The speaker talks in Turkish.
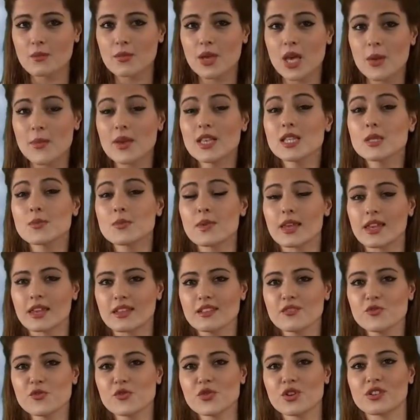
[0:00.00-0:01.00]
Mehmet
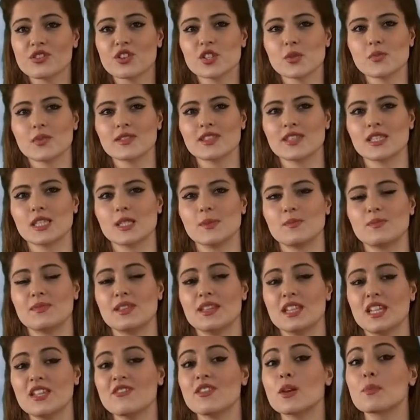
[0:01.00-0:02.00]
Bey'in çalışma
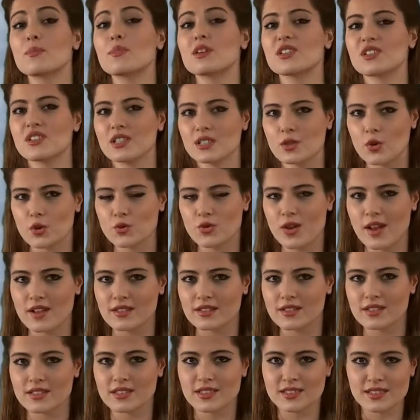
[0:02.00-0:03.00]
disiplini ve başarı
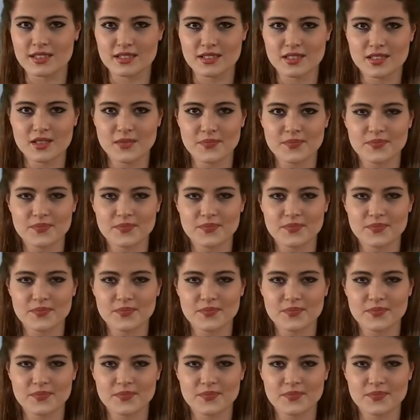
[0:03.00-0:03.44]
odaklılığıdır.